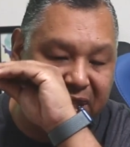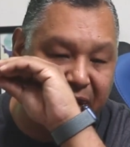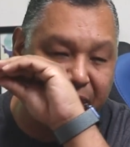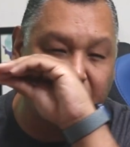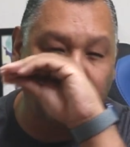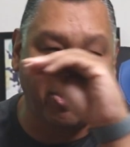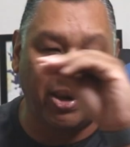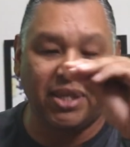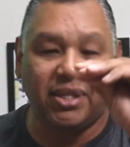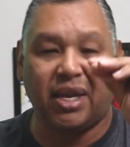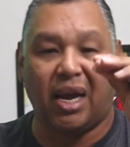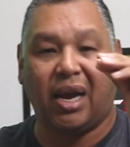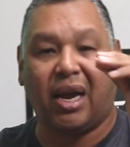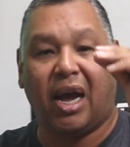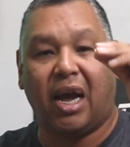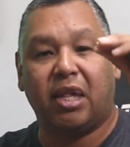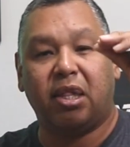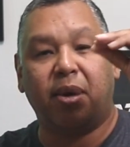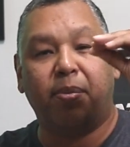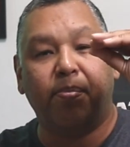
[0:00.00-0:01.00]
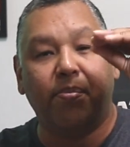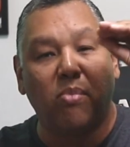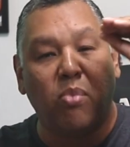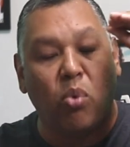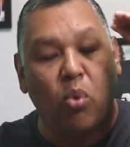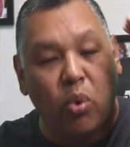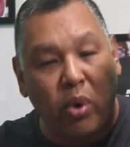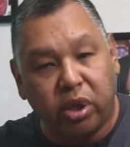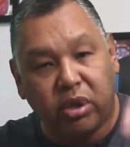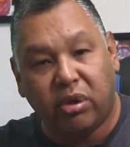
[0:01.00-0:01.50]
teve uma sacada
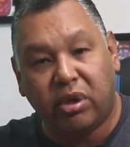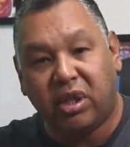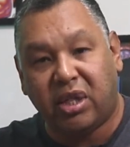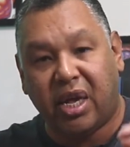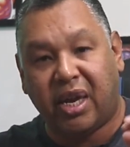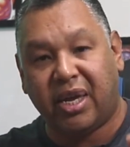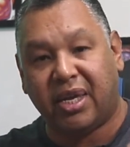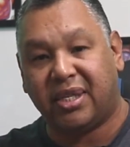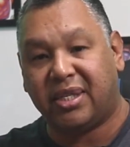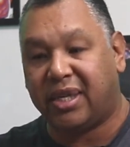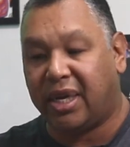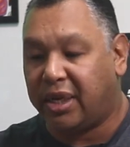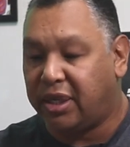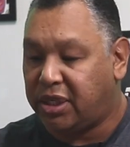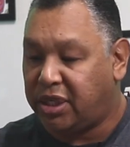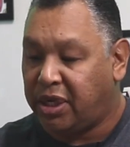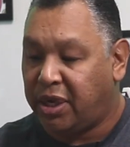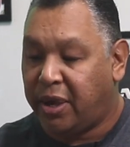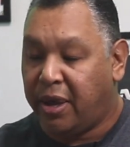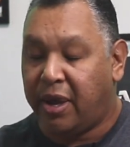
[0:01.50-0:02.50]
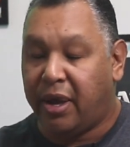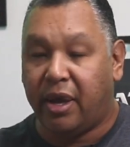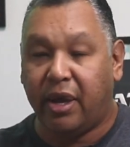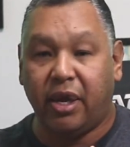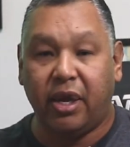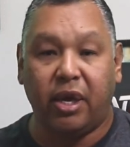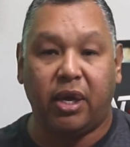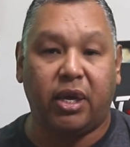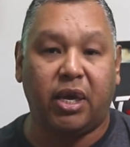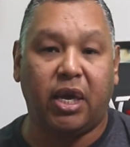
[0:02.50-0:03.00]
muito interessante
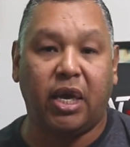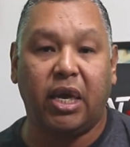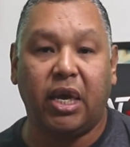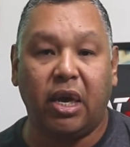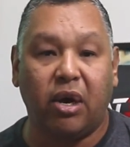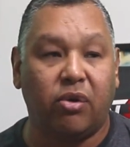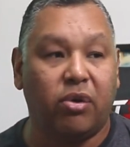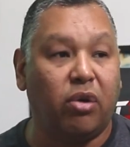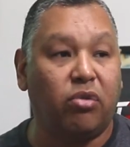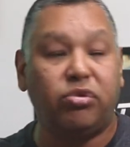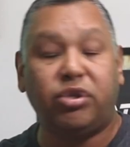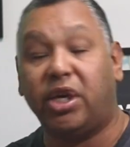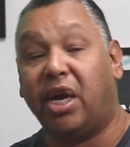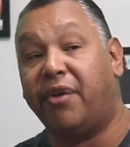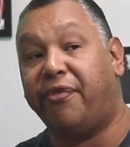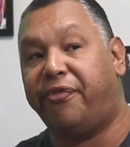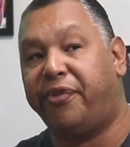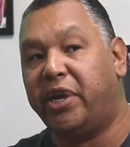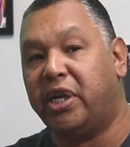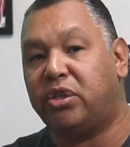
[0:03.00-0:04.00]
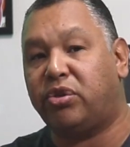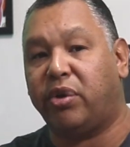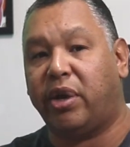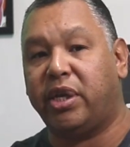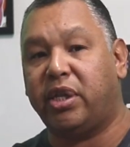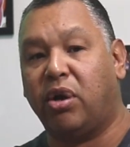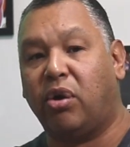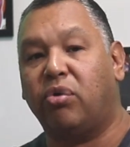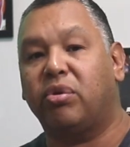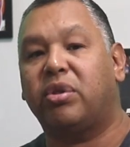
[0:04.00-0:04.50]
e que eu não tinha visto ainda